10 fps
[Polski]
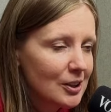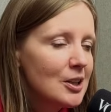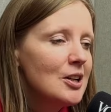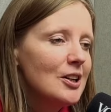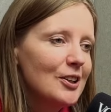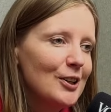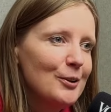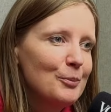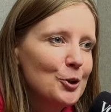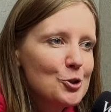Mhm.
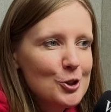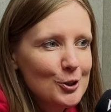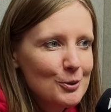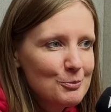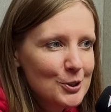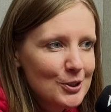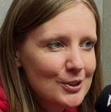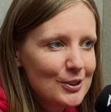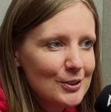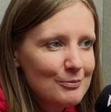I podeszli do
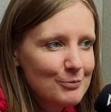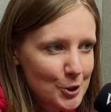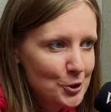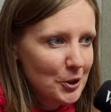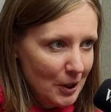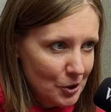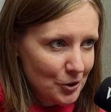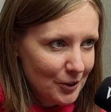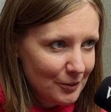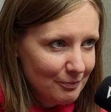mnie
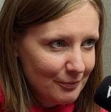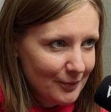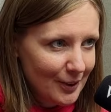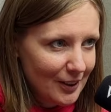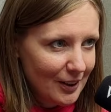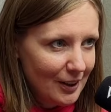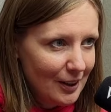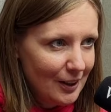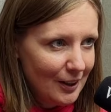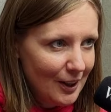dziennikarze
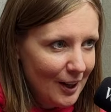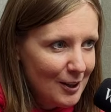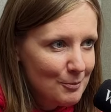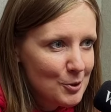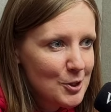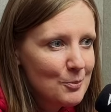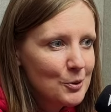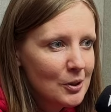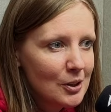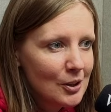i ja im powiedziałam,
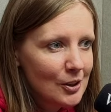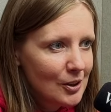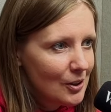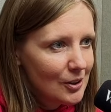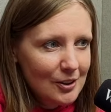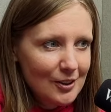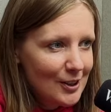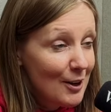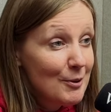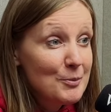
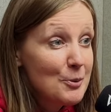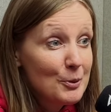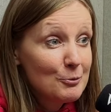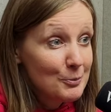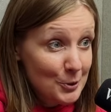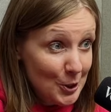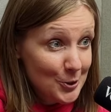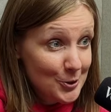ja wam nie powiem nic.